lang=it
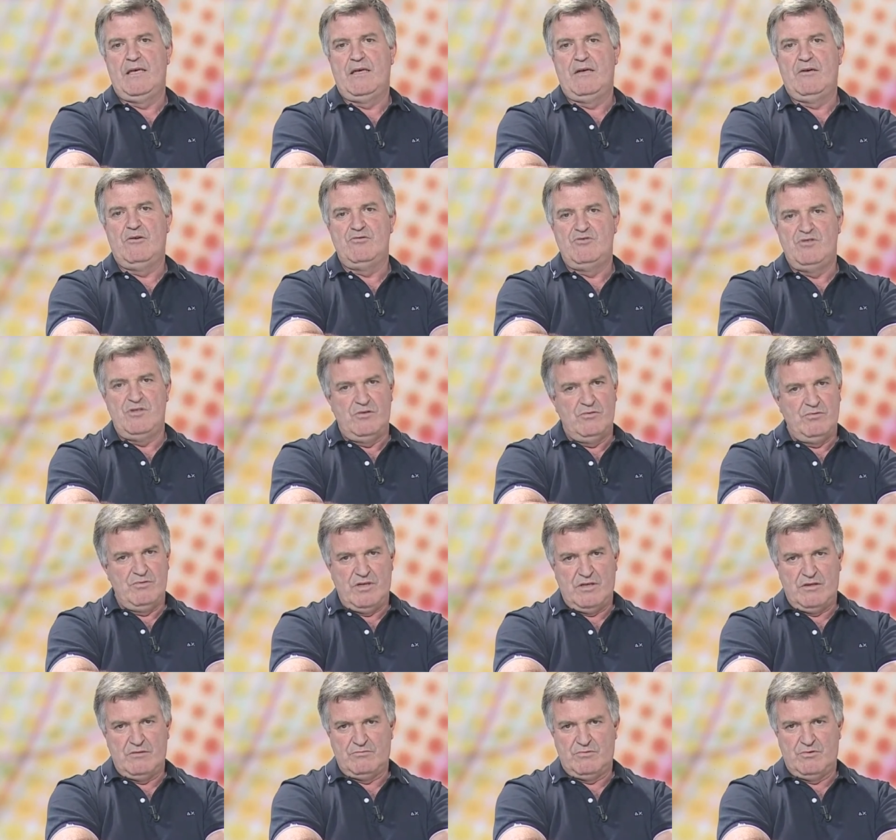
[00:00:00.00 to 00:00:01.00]
oggi
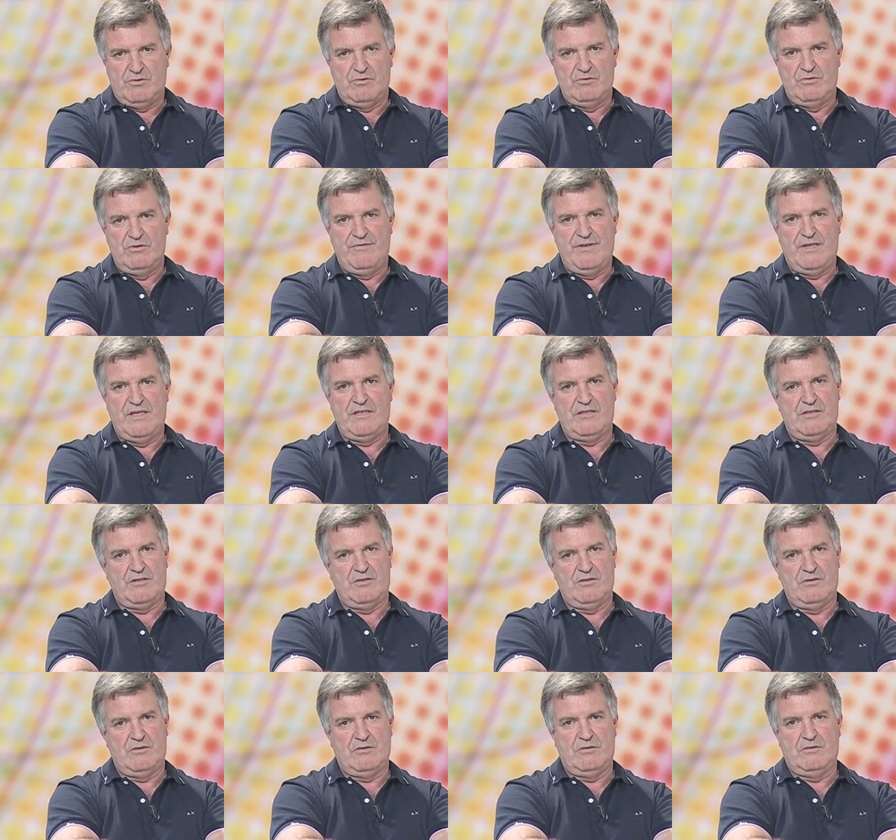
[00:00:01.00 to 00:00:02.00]
lui ha un ruolo
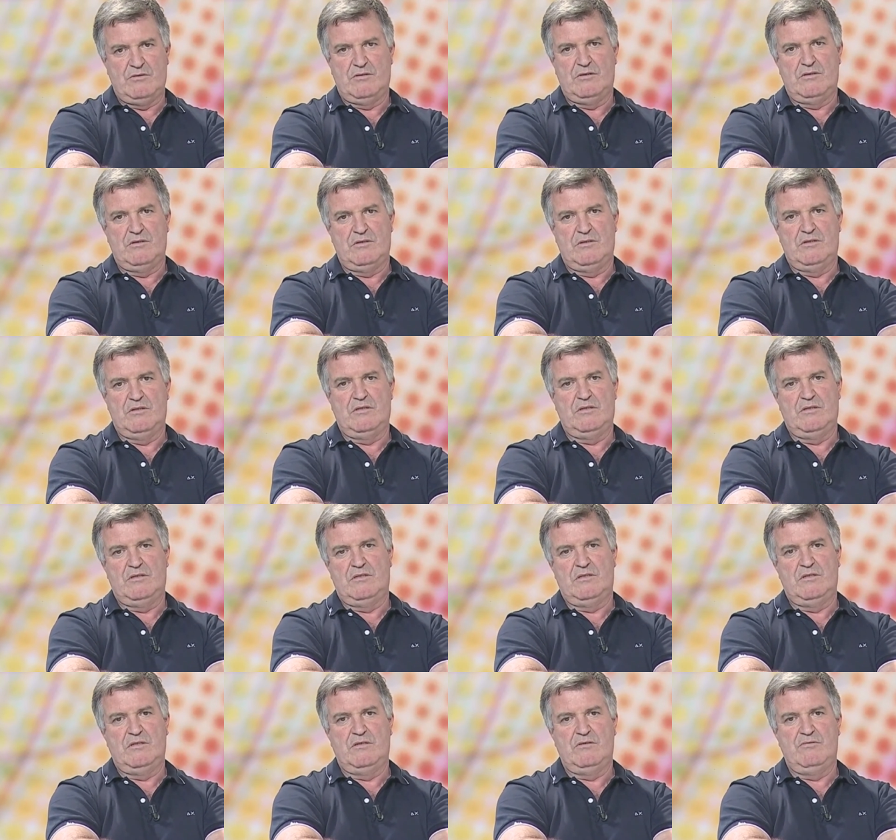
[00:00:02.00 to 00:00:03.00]
diverso
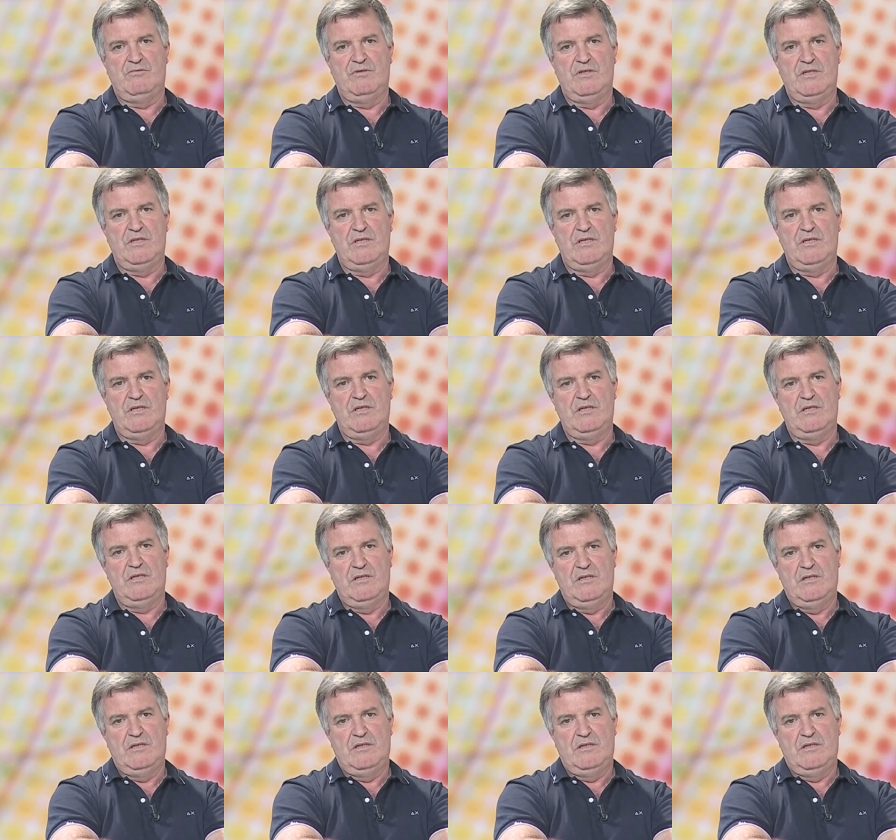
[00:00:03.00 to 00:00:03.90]
eh, e quindi